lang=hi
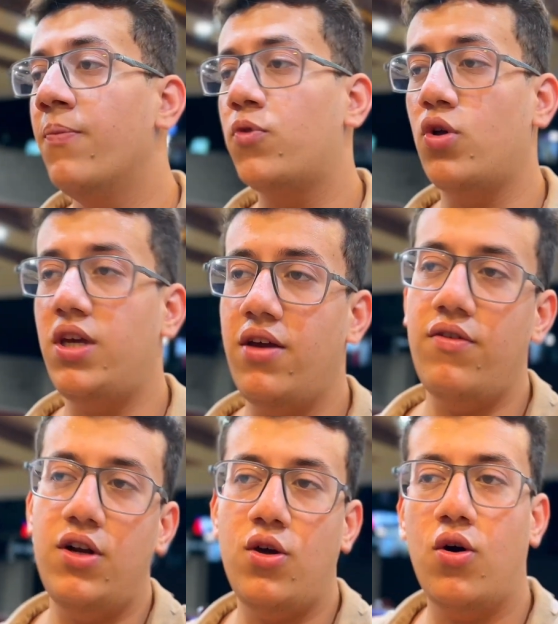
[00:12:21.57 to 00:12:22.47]
तो ये
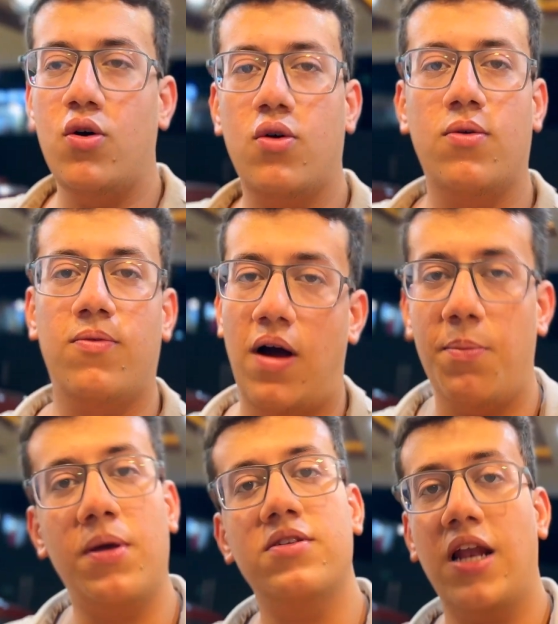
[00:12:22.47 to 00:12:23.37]
वीडियो वहाँ
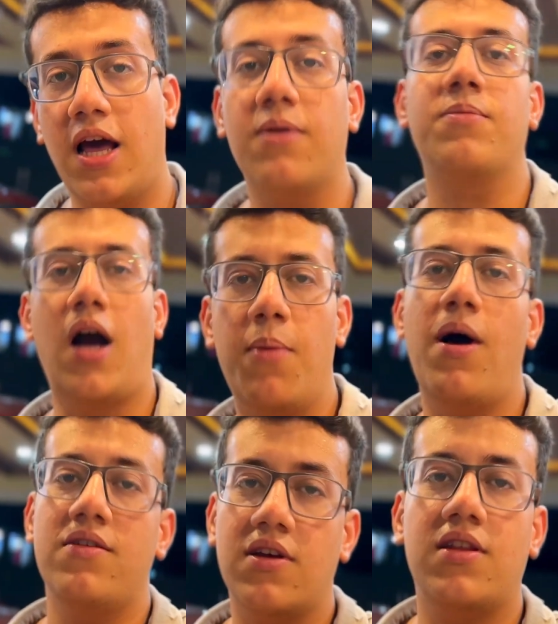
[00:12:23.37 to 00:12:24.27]
पे ज़रा काम
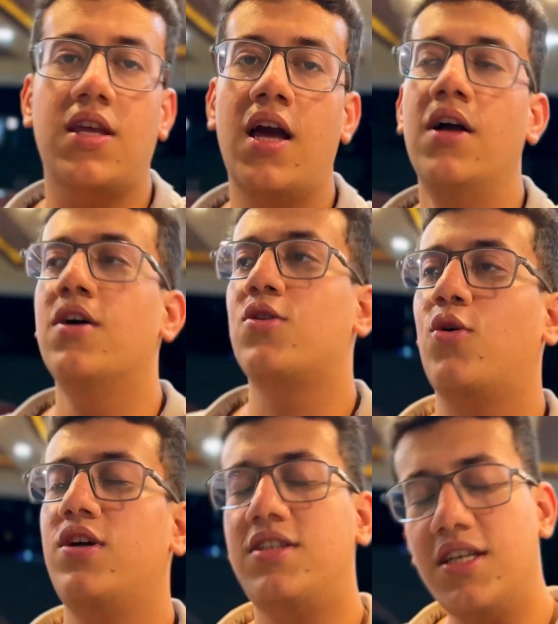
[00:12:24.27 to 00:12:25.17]
आ सकती है
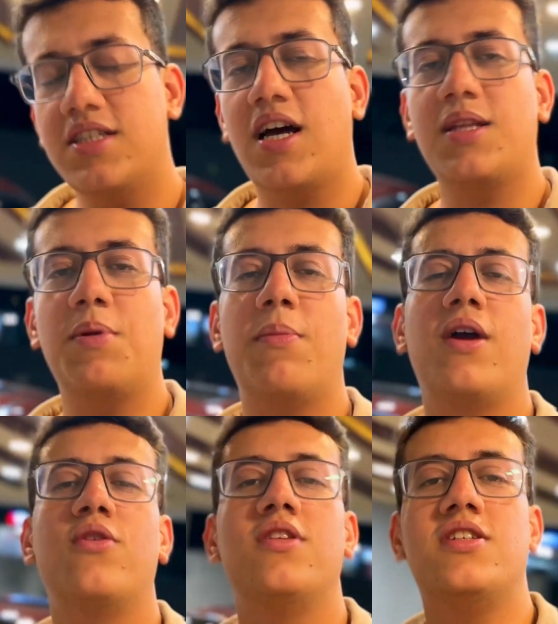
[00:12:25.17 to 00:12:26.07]
तो इसी के साथ अपने
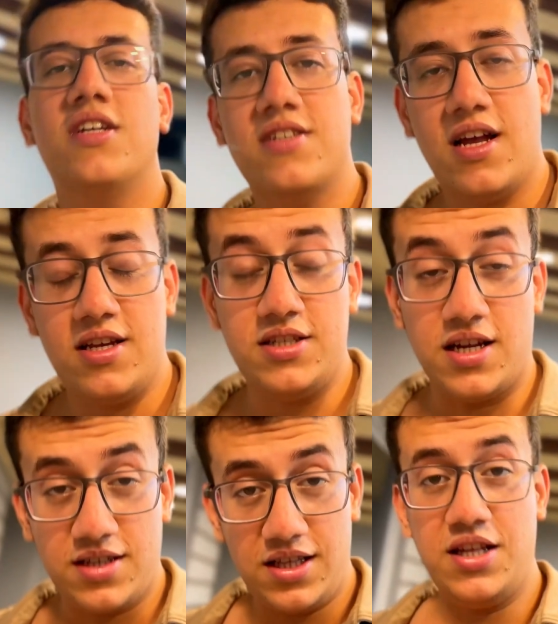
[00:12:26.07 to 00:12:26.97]
भाई को दीजिए
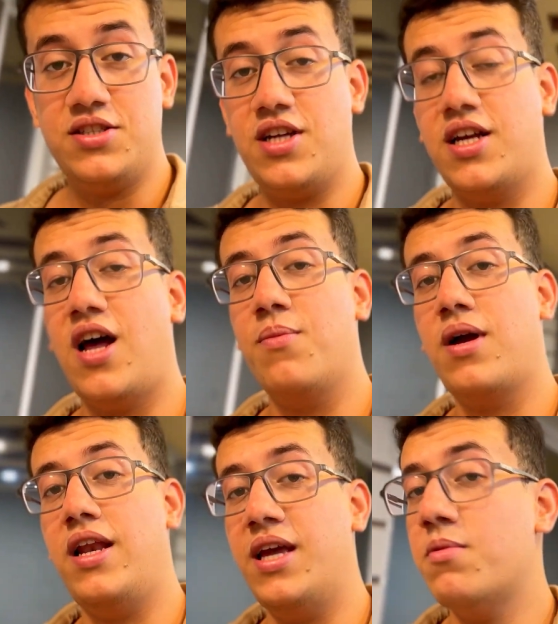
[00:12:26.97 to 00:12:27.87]
इजाज़त इंस्टाग्राम
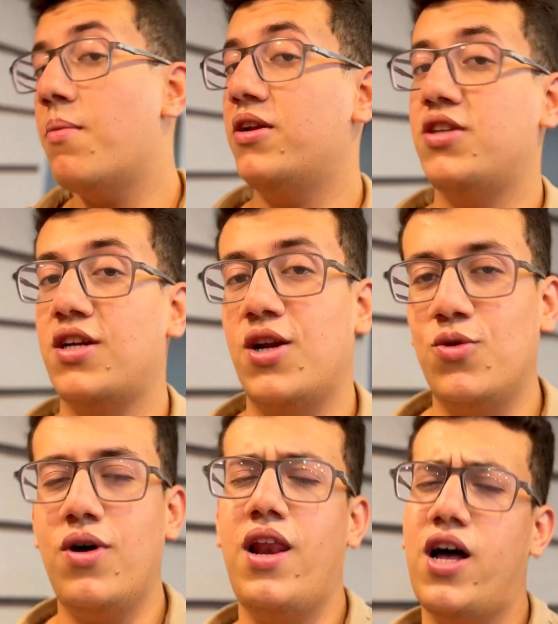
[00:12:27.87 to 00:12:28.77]
का लिंक मैं मैंशन कर
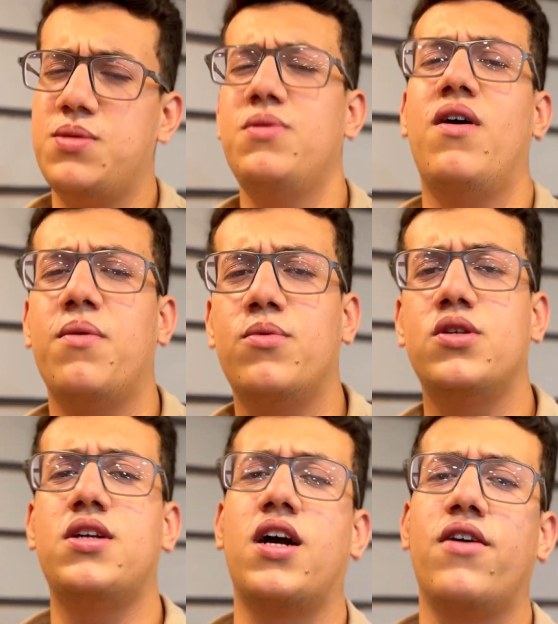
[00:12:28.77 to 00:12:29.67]
दूँगा लाजमी वहाँ पर
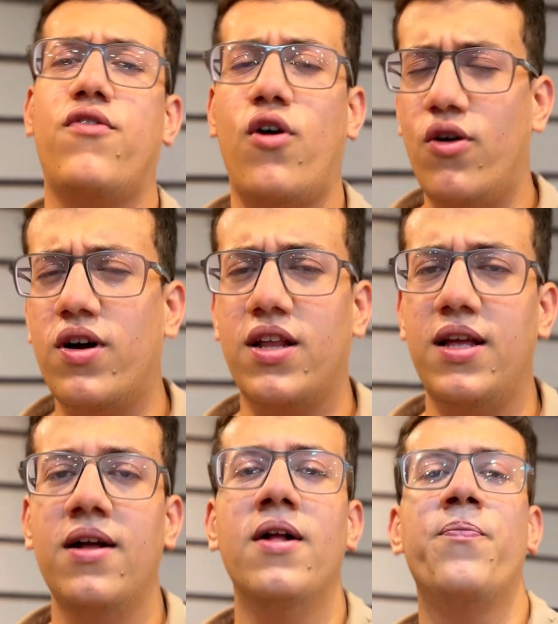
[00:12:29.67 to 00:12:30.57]
मुझे जाके फॉलो कर
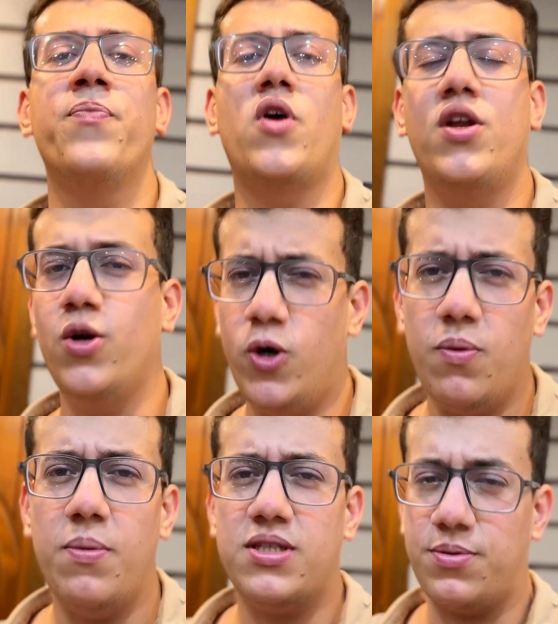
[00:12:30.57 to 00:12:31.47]
दें और यूट्यूब
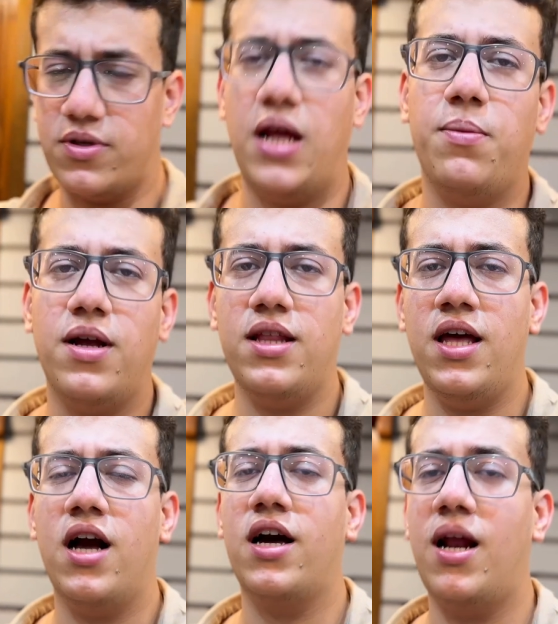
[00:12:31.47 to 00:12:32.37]
पे भी सब्सक्राइब कर दें
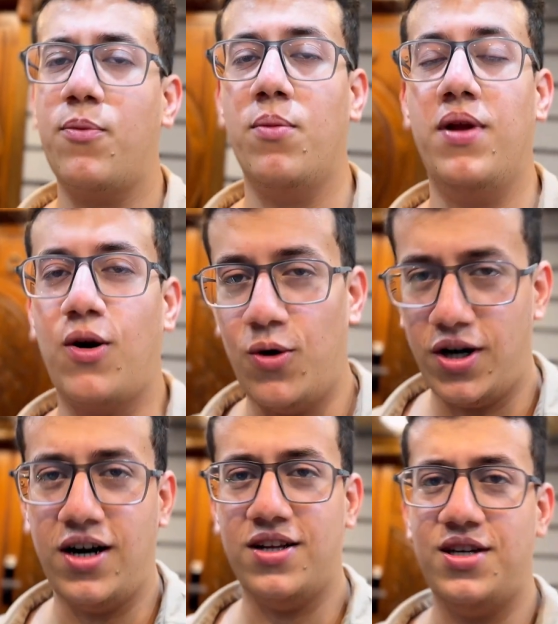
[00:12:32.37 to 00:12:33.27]
अगर आपको मेरा
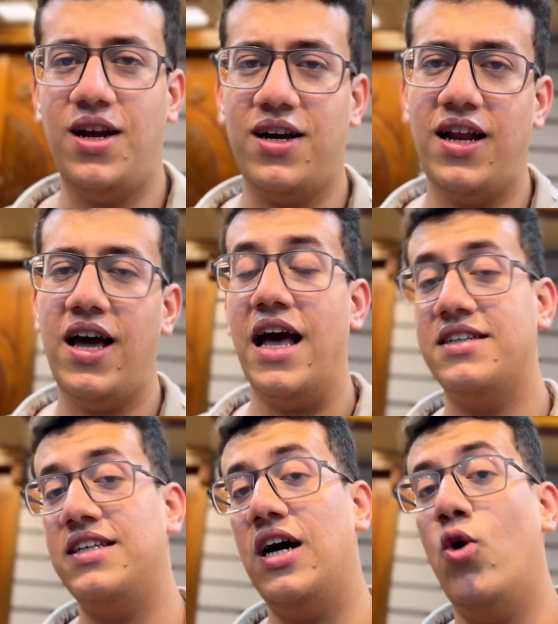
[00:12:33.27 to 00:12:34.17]
कंटेंट अच्छा लग रहा है
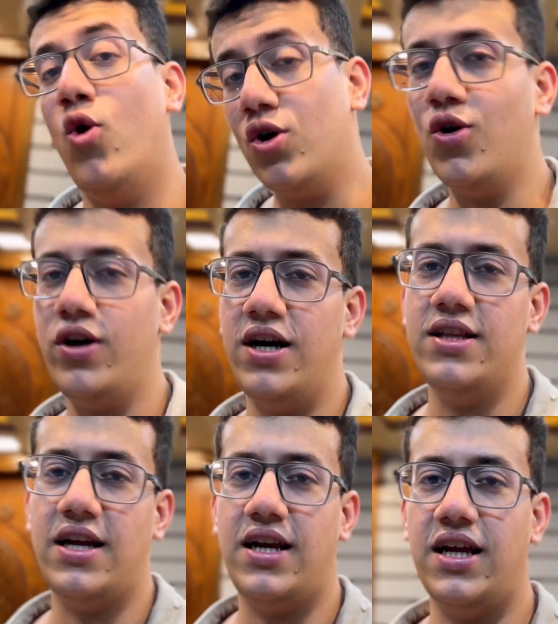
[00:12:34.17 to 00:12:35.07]
ऐसे और कंटेंट
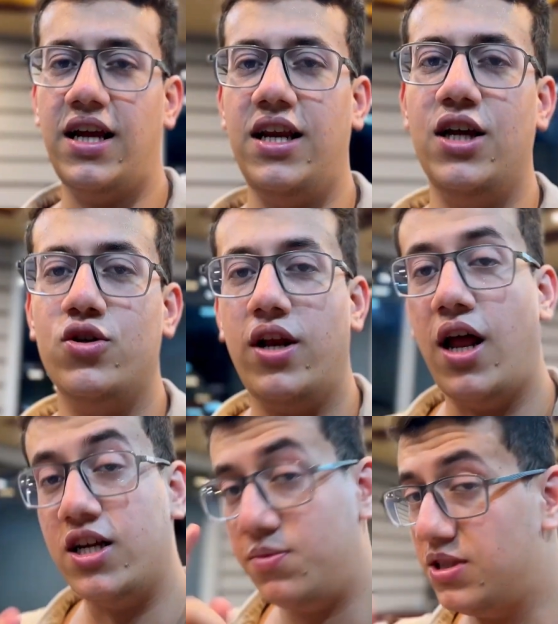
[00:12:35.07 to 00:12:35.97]
देखने के लिए जो है
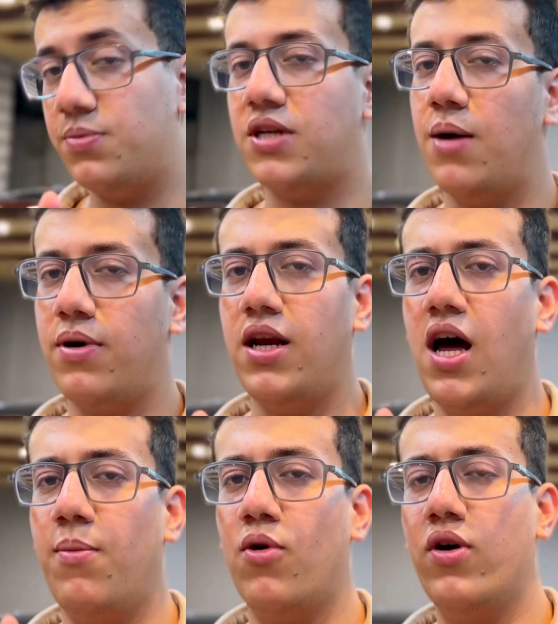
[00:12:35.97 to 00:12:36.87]
लाजमी सब्सक्राइब करना
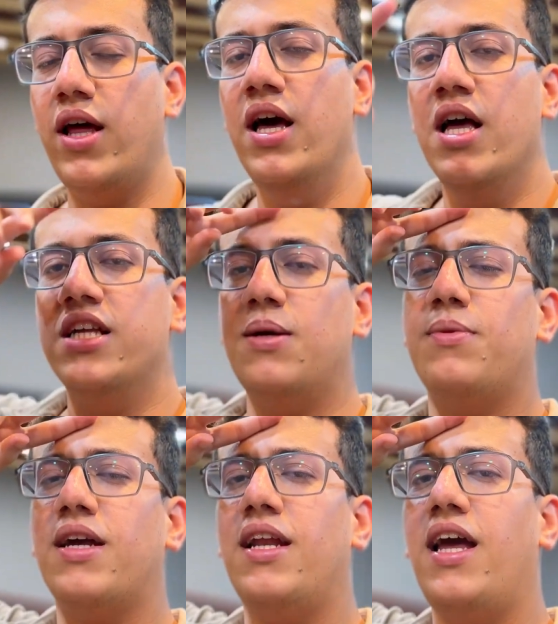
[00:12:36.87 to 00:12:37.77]
आप लोगों ने जब
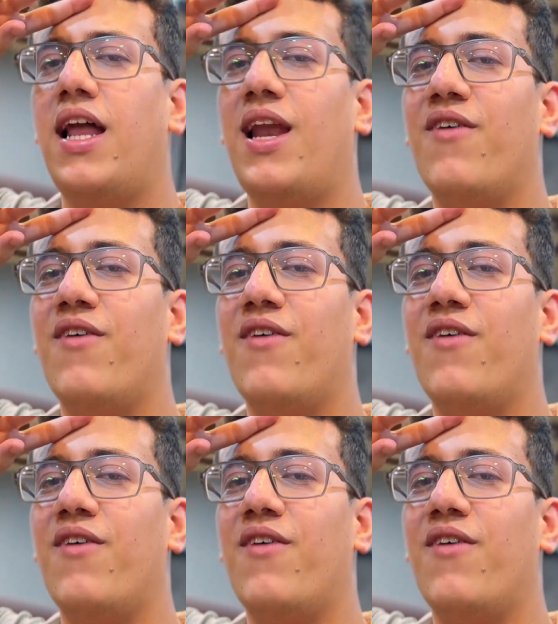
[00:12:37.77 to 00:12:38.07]
तक के लिए अल्लाह